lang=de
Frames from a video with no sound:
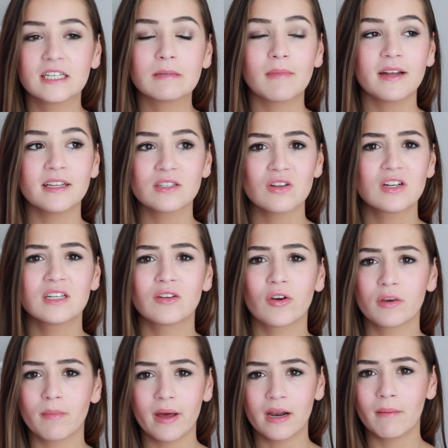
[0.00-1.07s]
Ich meine, ihr solltet
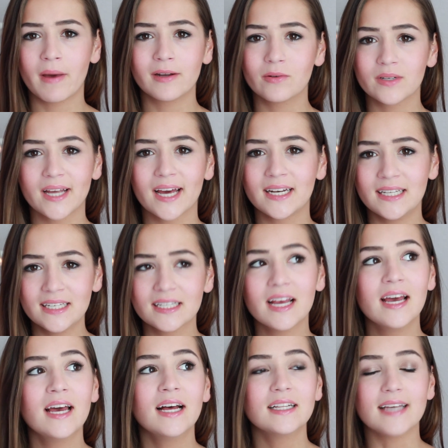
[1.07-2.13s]
euch meiner Meinung nach nicht
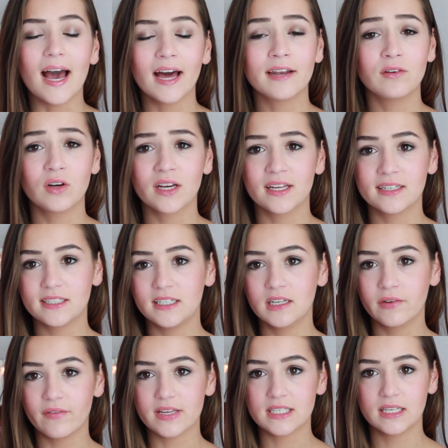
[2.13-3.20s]
daran
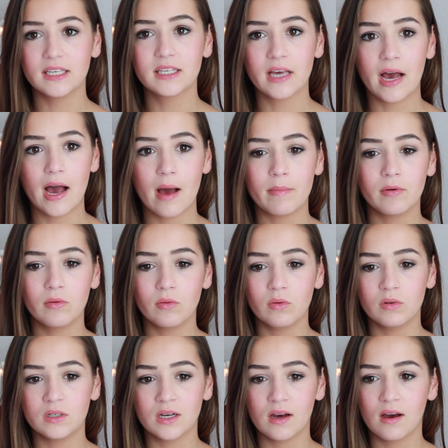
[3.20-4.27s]
orientieren, was ich habe
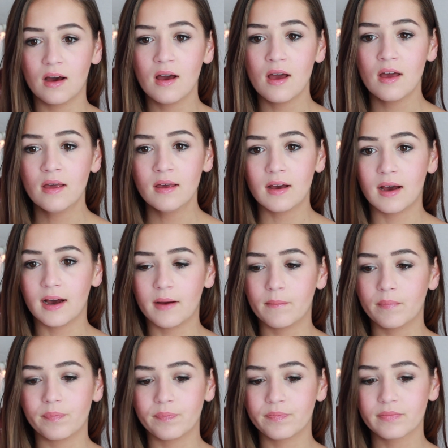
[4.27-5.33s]
oder
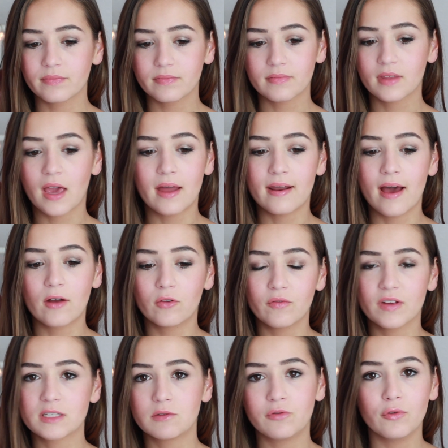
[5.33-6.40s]
ähm, keine Ahnung,
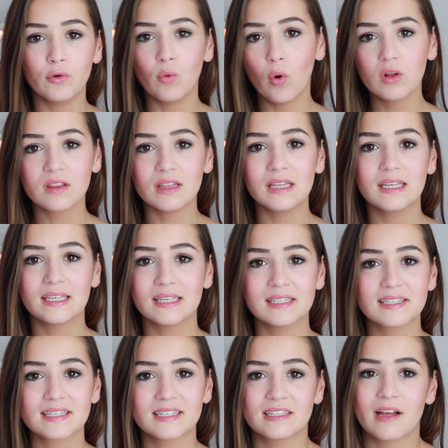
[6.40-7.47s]
was für Noten ich
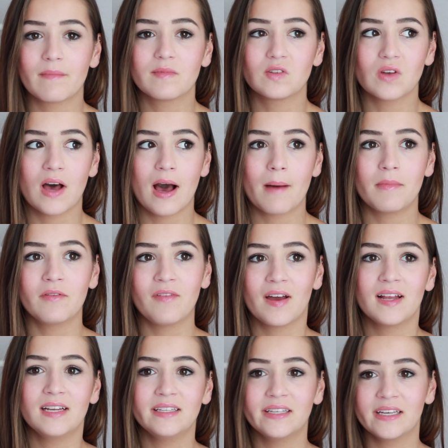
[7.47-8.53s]
insgesamt so habe,
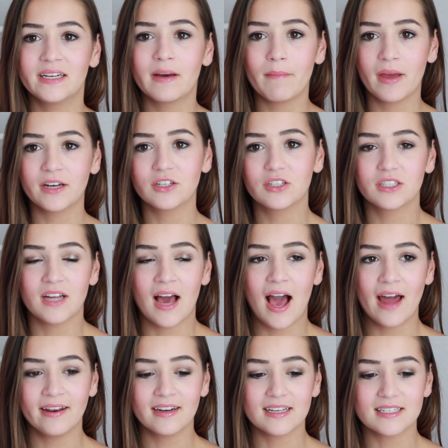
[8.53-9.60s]
weil jeder Mensch da
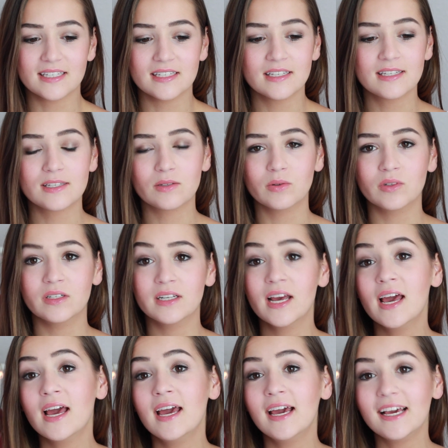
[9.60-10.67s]
anders ist. Und
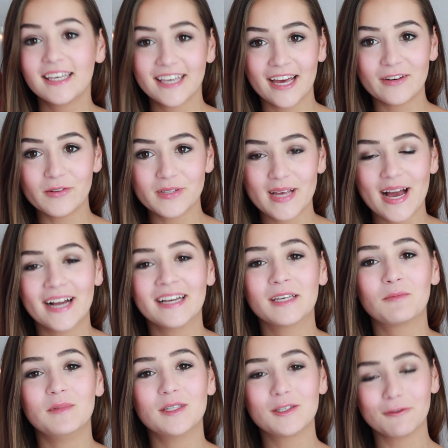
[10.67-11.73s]
ich kann nur sagen,
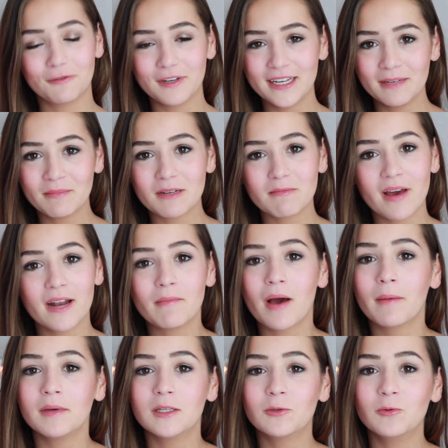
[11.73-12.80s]
ich bin zufrieden mit meinem
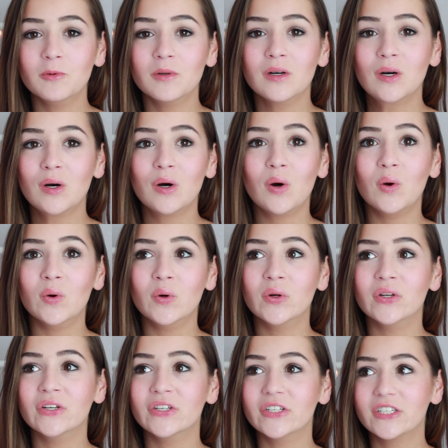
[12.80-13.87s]
Abitur
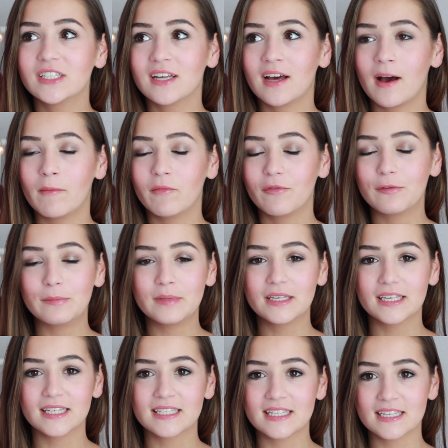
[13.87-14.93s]
und ähm, für
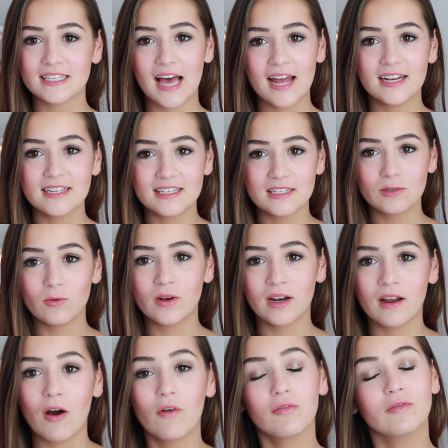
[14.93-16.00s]
mich ist das alles so
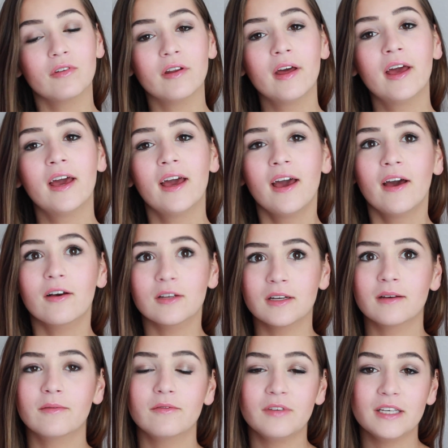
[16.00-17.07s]
gelaufen,
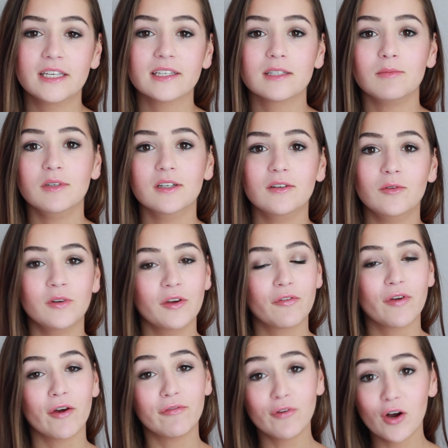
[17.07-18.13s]
äh, wie ich es mir
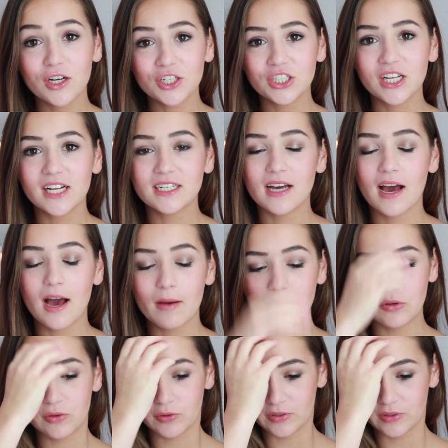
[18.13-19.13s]
ungefähr vorgestellt habe.